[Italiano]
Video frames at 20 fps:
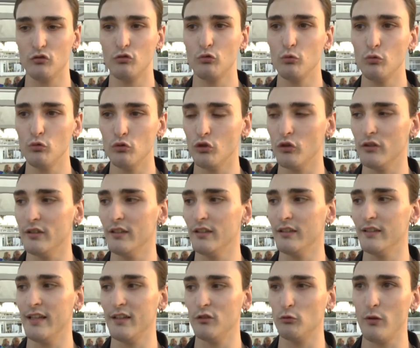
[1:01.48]
studio
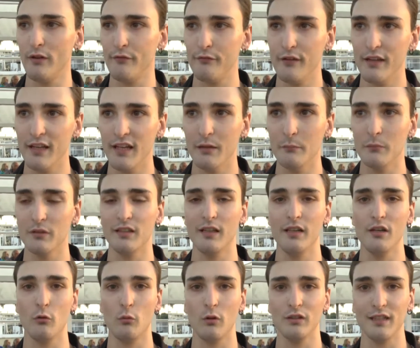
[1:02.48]
di, dei suoi film,
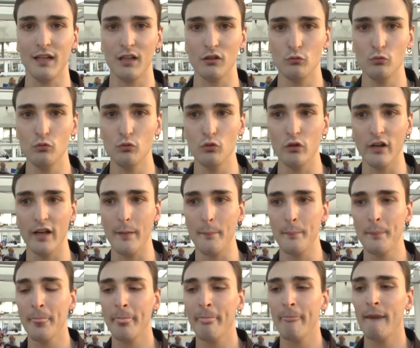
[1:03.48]
delle inquadrature,
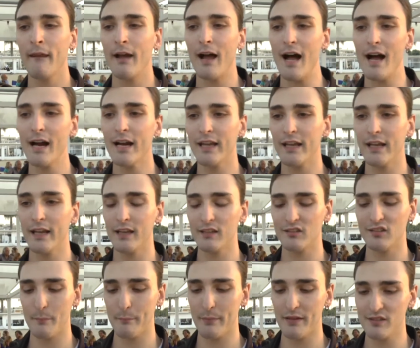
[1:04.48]
anche
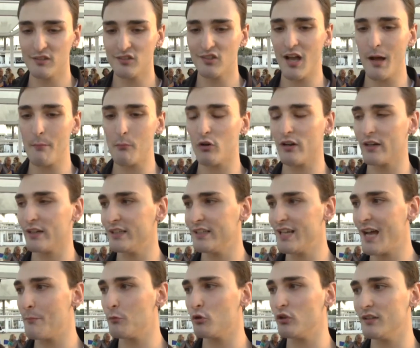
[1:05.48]
se pensiamo al
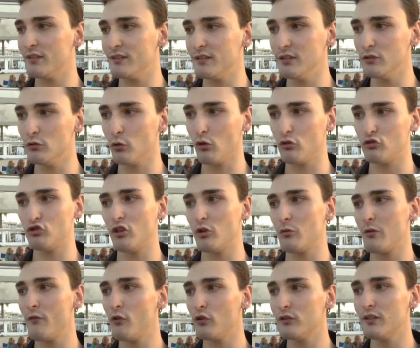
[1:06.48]
richiamo del titolo,
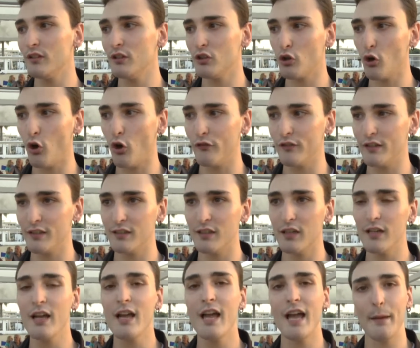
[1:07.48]
c'era una volta il
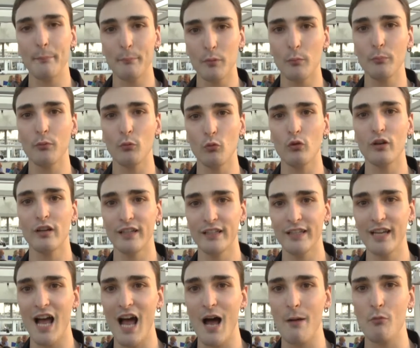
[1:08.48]
Covid, è proprio un
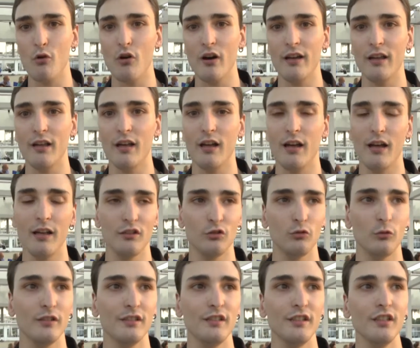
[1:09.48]
richiamo ai, ai
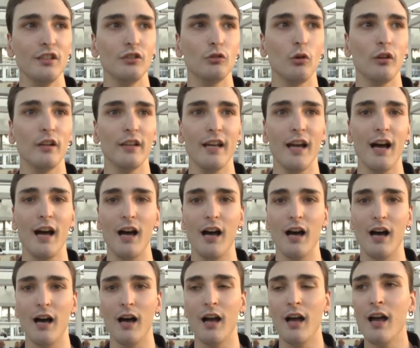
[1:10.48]
suoi titoli,
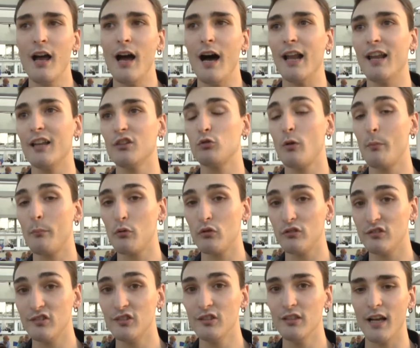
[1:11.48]
a, alla sua
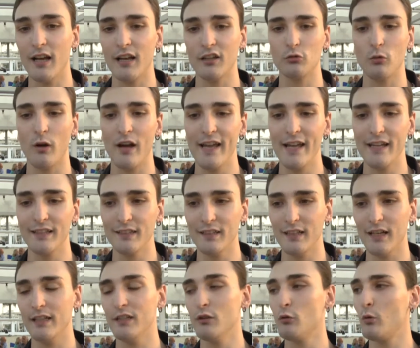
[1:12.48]
poesia, alla sua
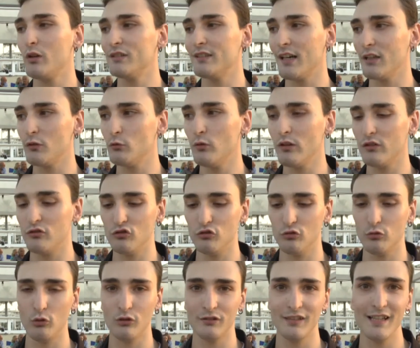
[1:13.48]
etica, all'inquadratura, ci
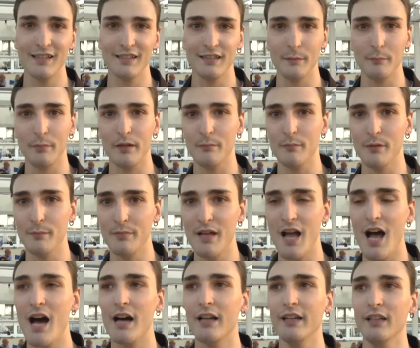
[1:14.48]
sono tanti primi
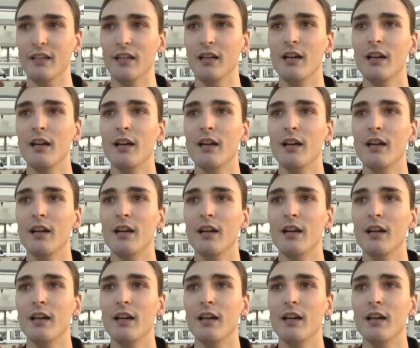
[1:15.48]
piani,